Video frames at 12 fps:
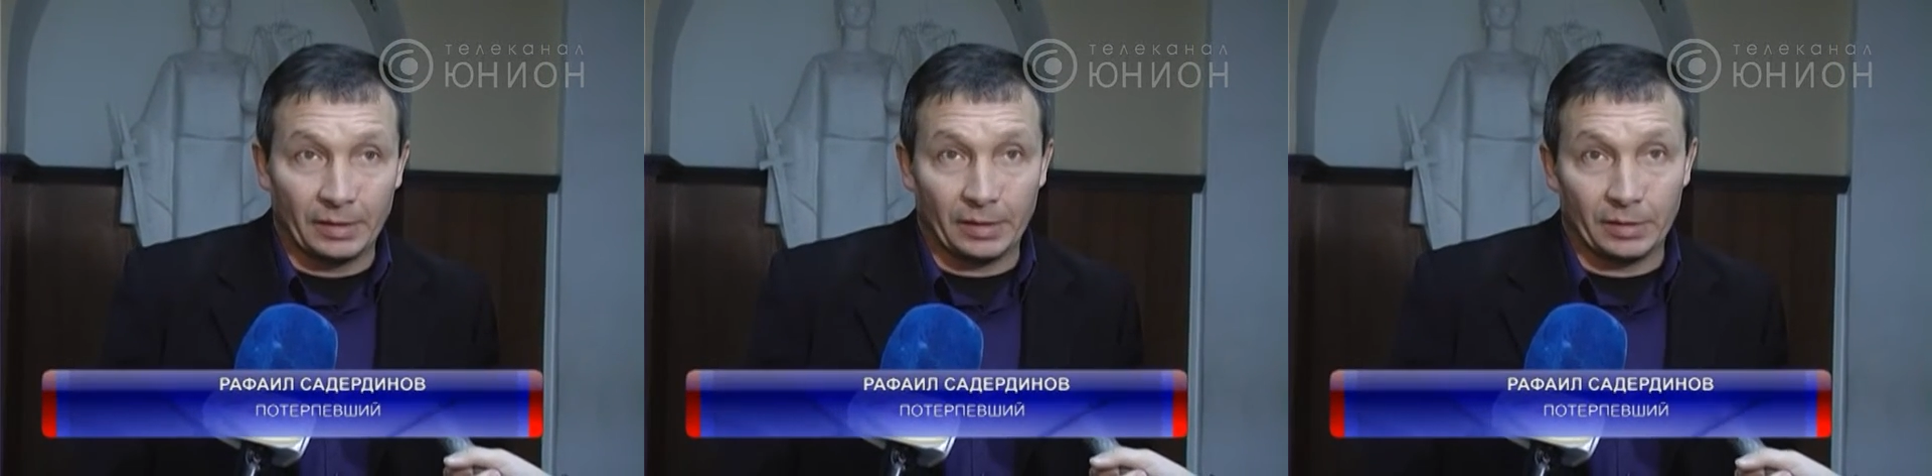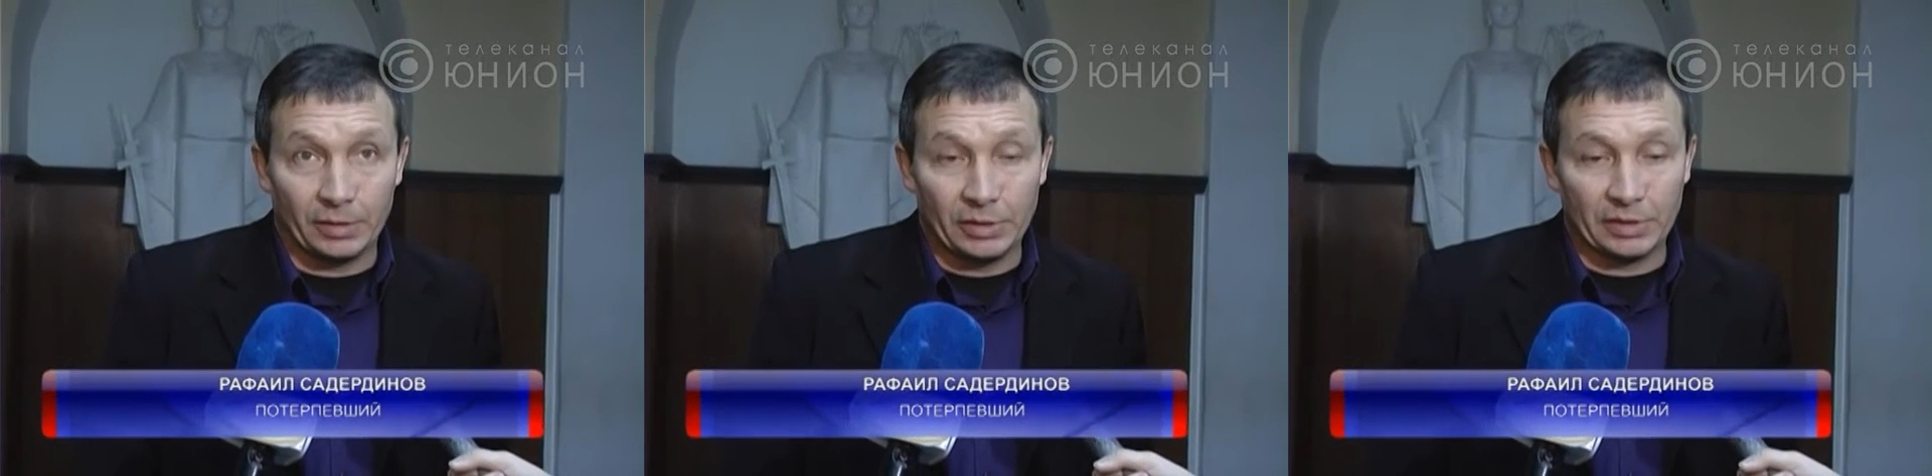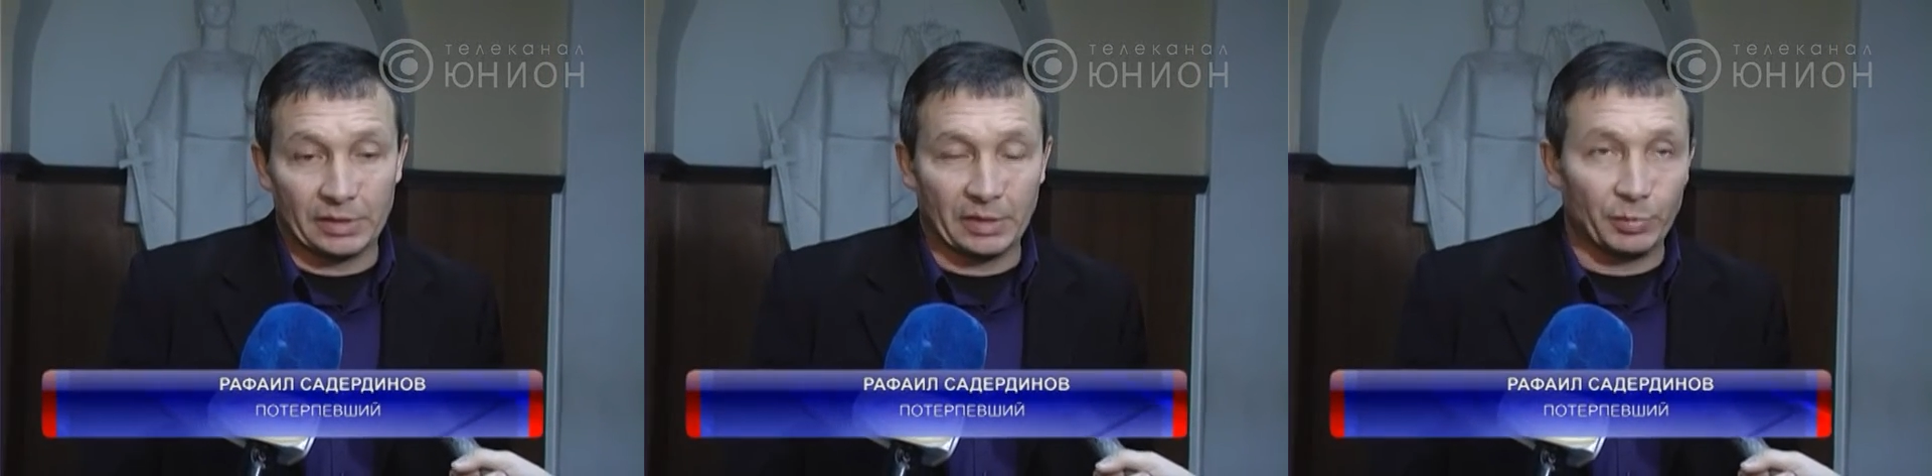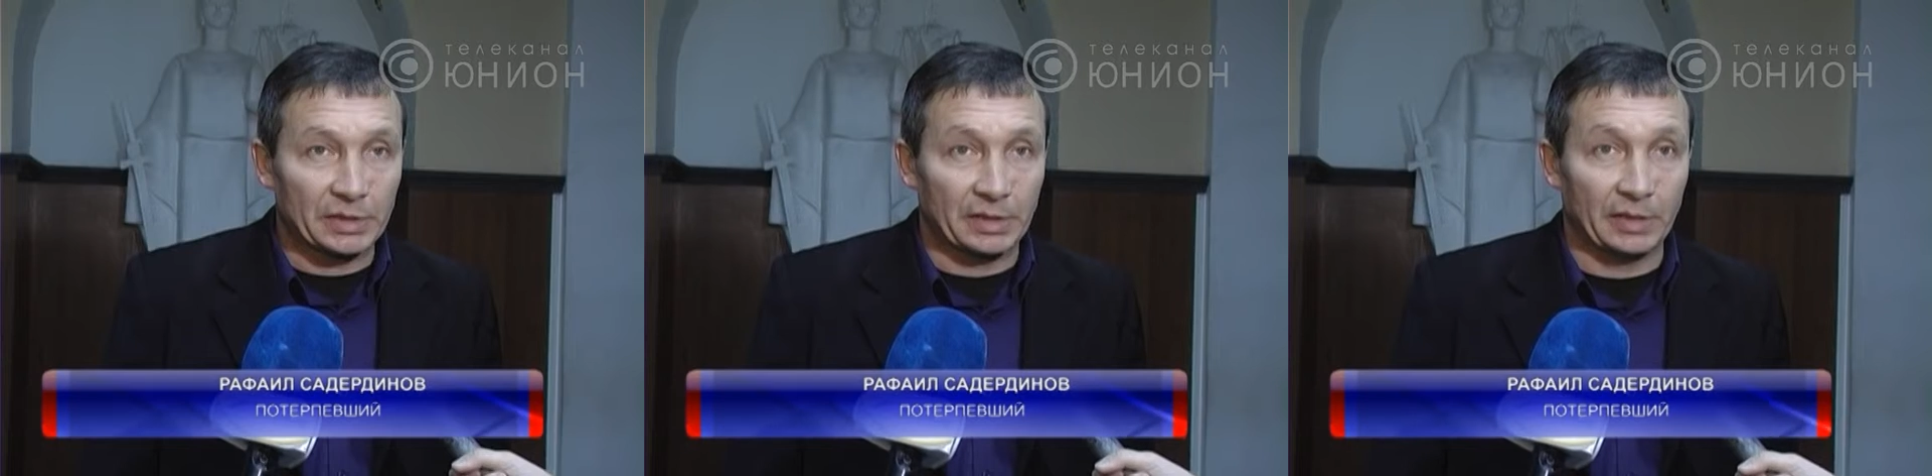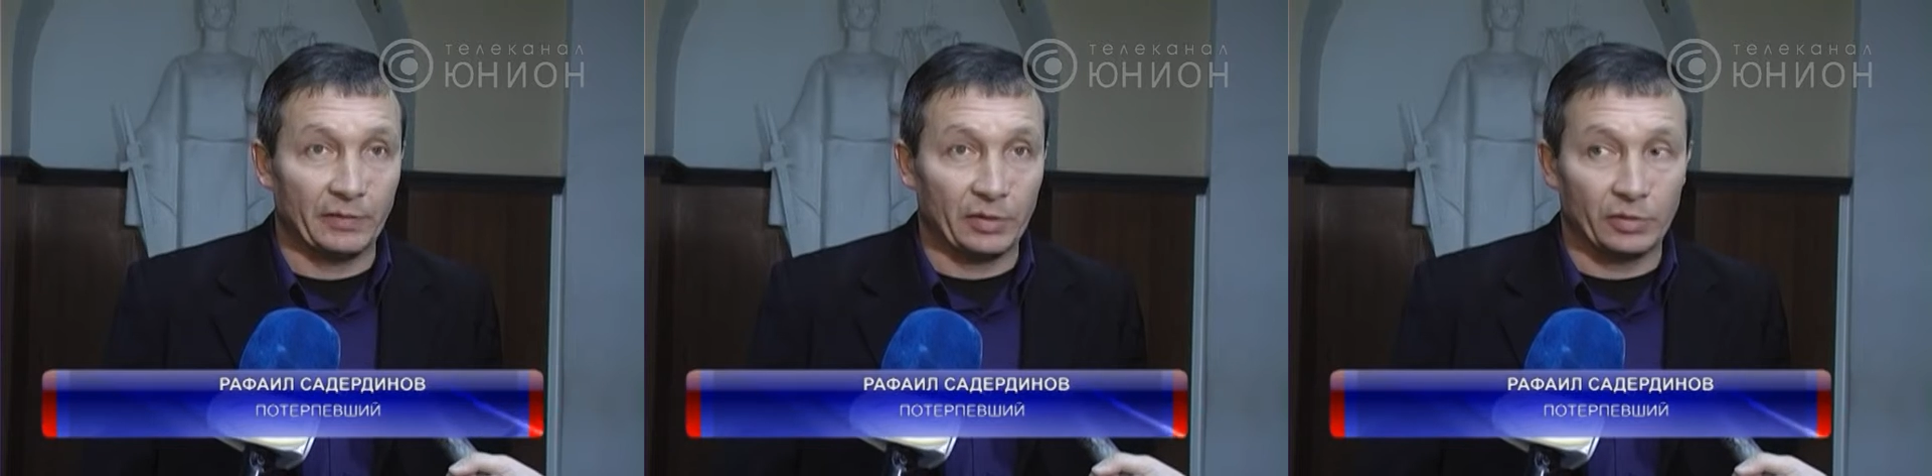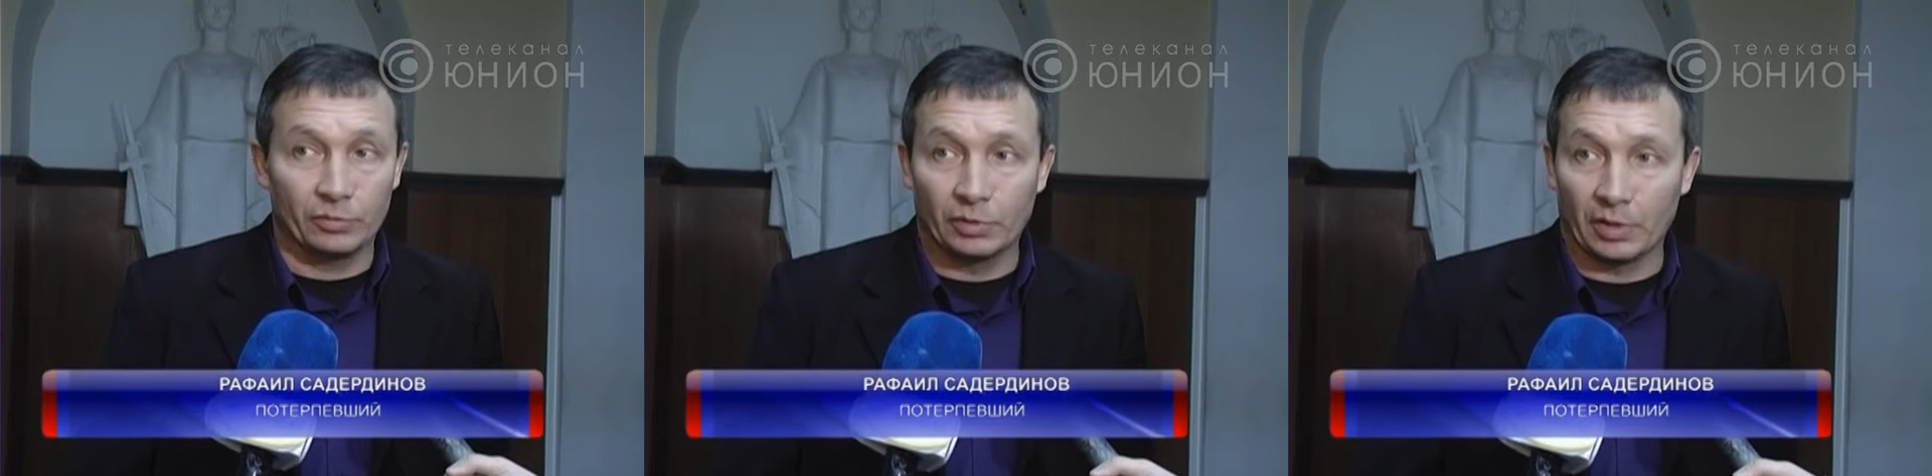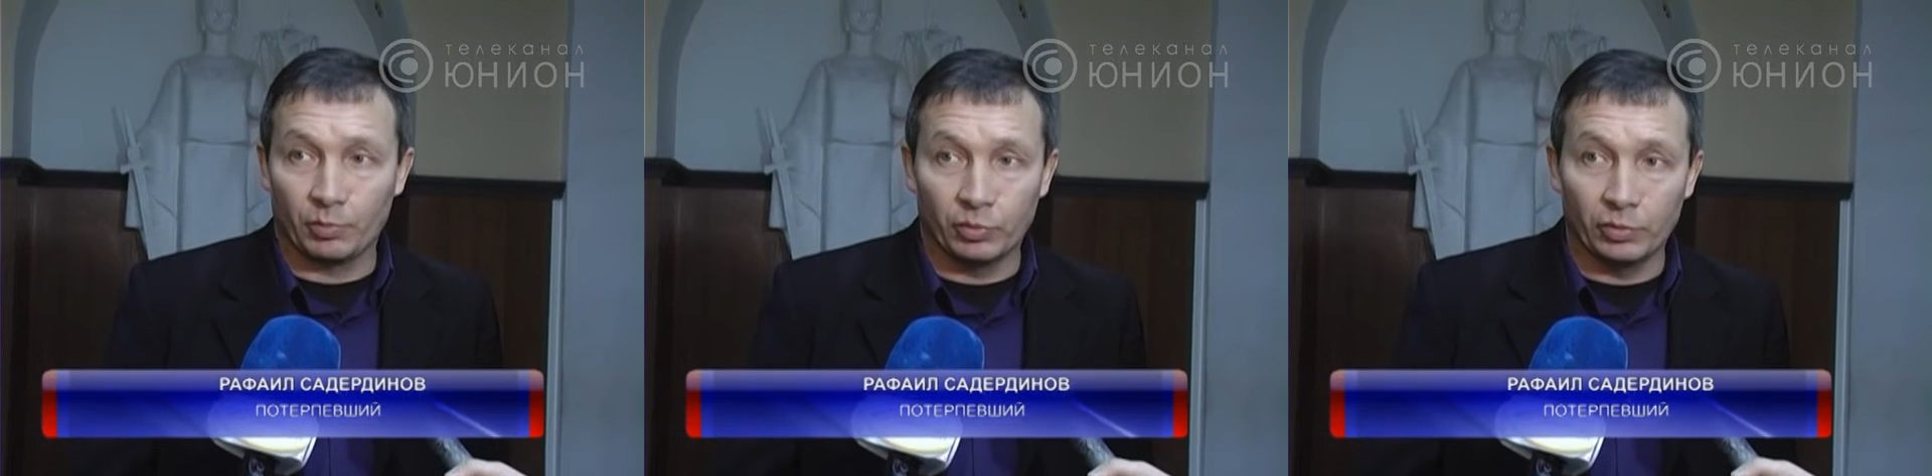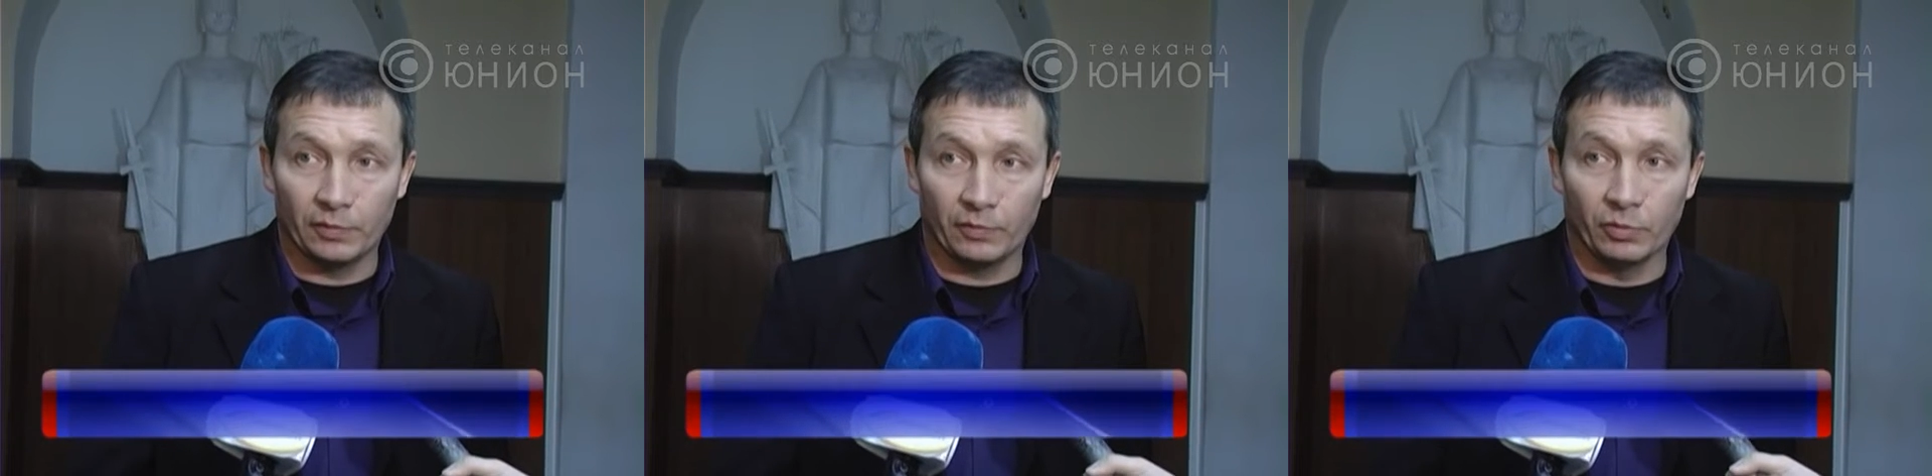А если сопоставить удар
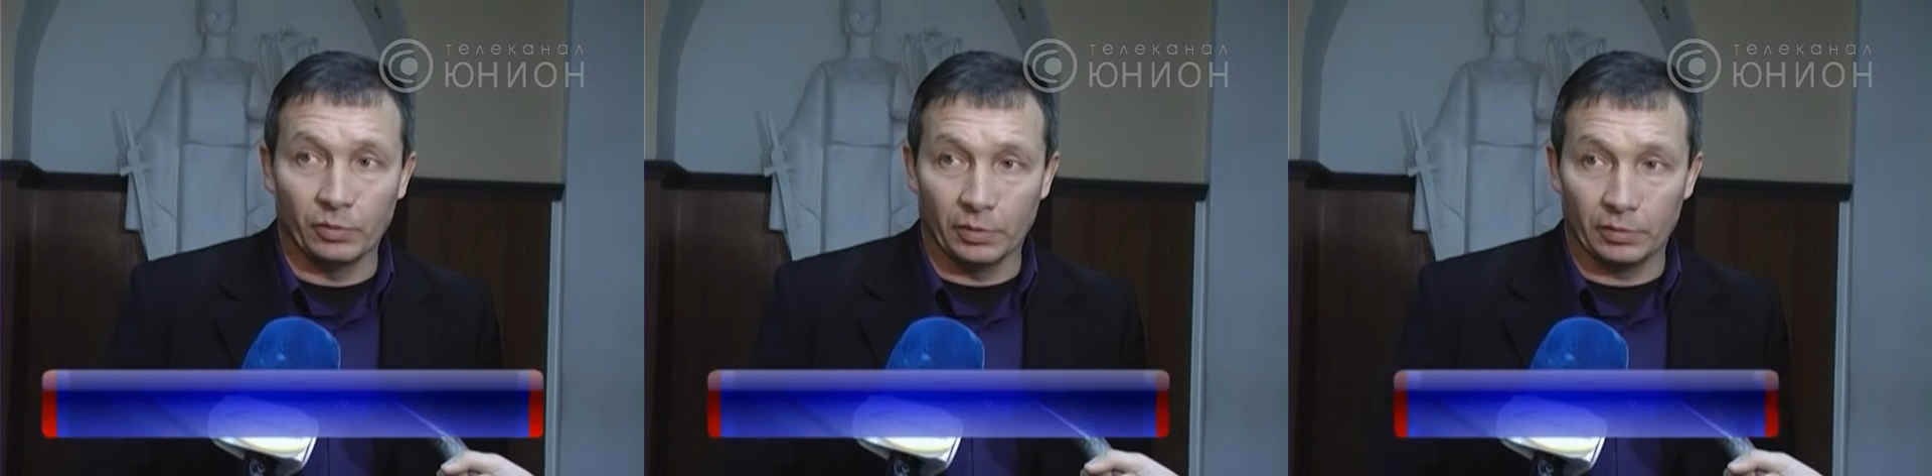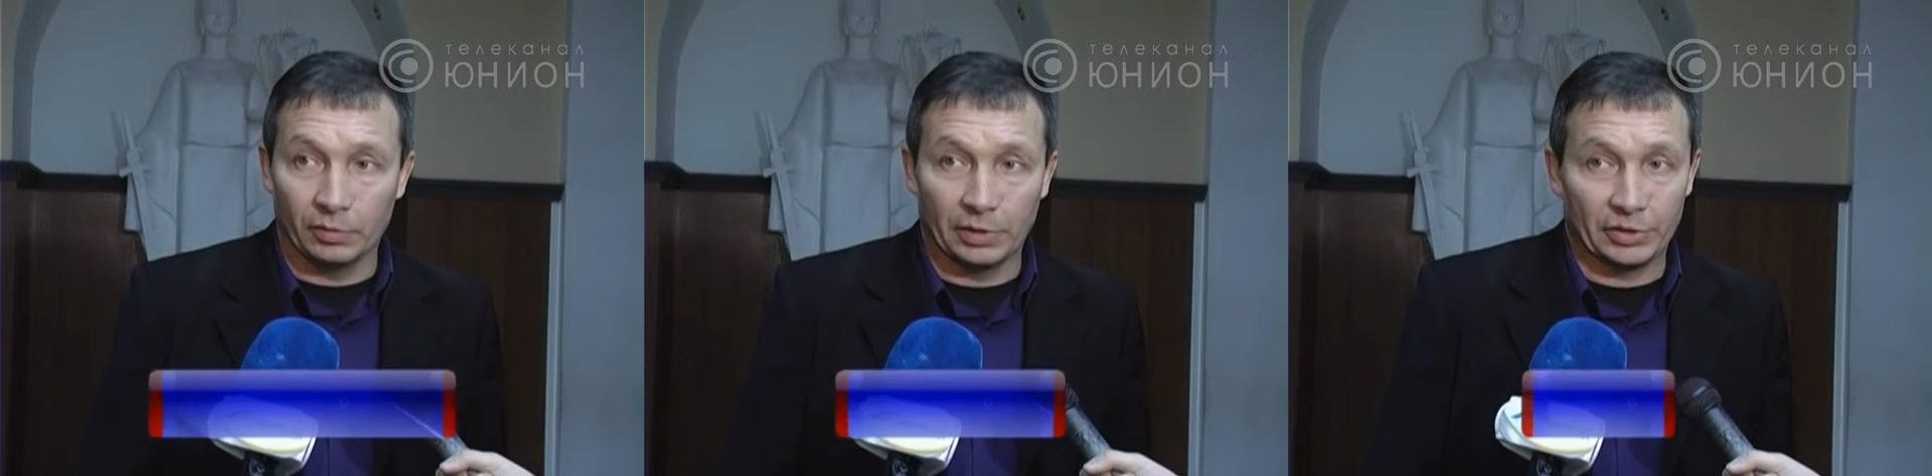пули в голову,